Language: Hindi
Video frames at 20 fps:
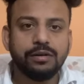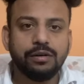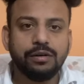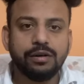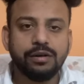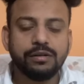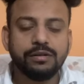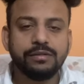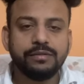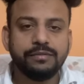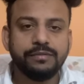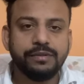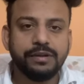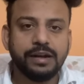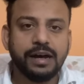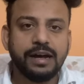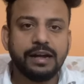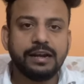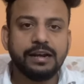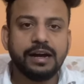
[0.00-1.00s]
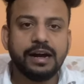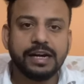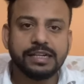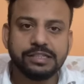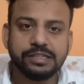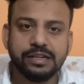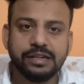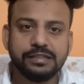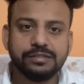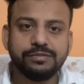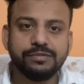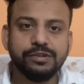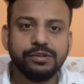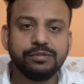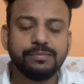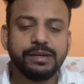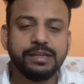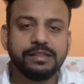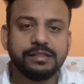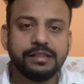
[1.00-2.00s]
और फिलहाल आज के लिए इस वीडियो
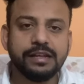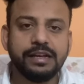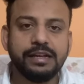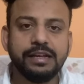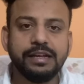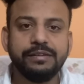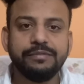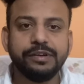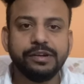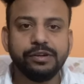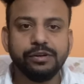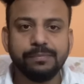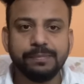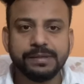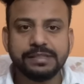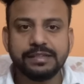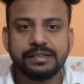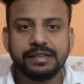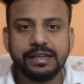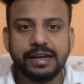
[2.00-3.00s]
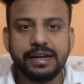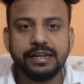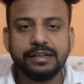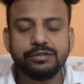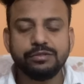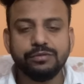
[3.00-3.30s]
में इतना ही वीडियो पसंद आए